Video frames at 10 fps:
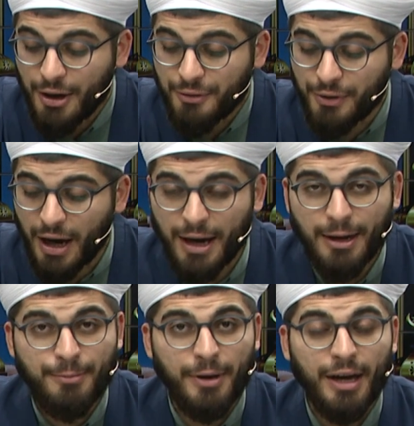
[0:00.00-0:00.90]

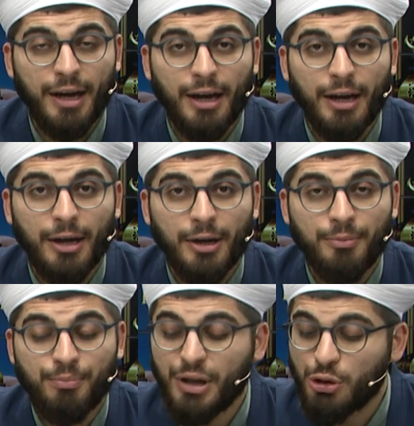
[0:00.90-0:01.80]
Vay be.
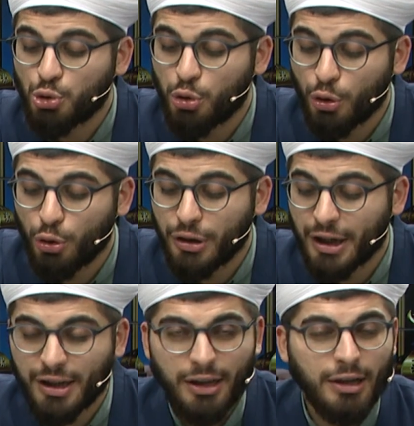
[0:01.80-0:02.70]
Biz
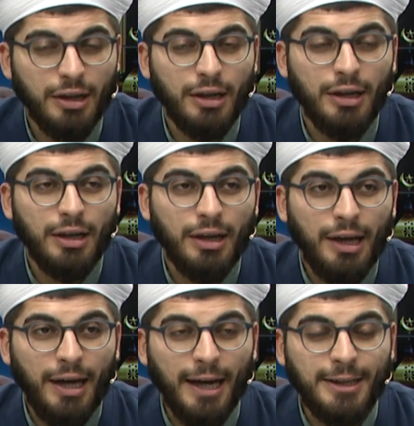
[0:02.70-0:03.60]
torunları
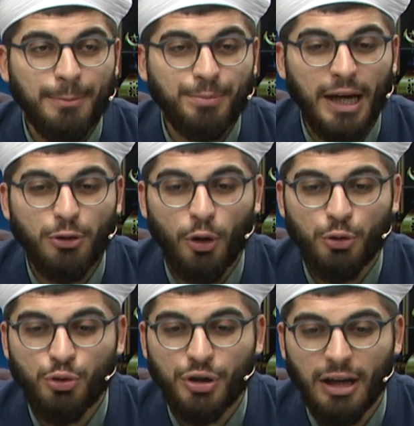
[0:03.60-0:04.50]
edepten
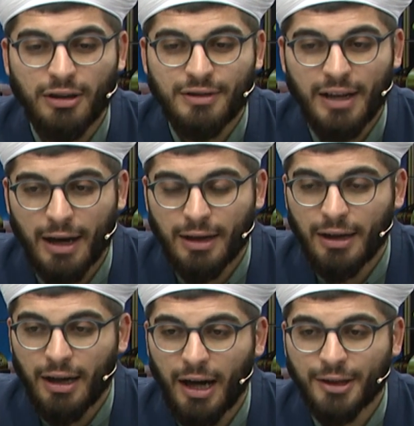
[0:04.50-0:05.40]
yoksun kalırsak
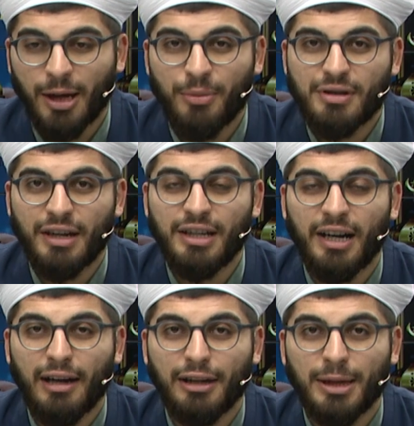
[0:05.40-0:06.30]
atamıza
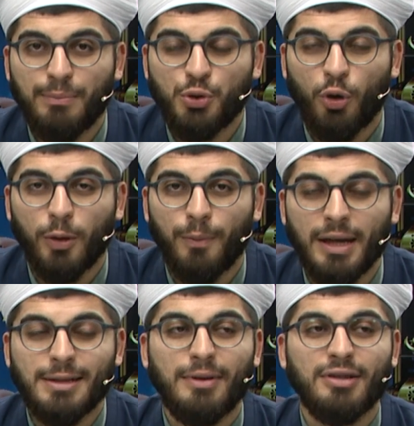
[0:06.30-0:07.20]
ihanet etmiş
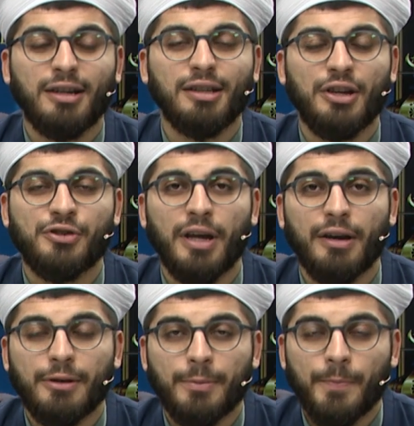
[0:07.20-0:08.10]
olmaz mıyız
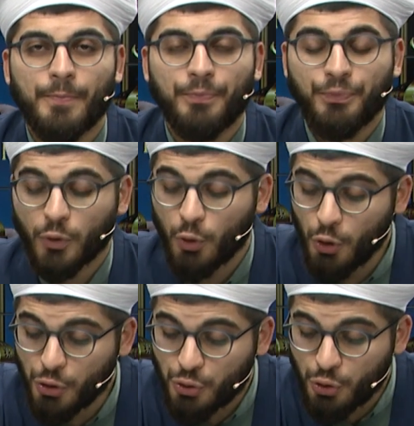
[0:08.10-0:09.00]
arkadaşlar?
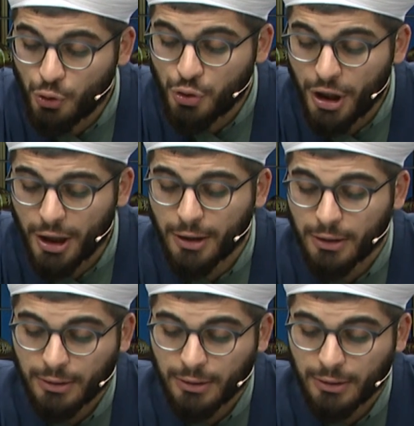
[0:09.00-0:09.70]
300 yıl.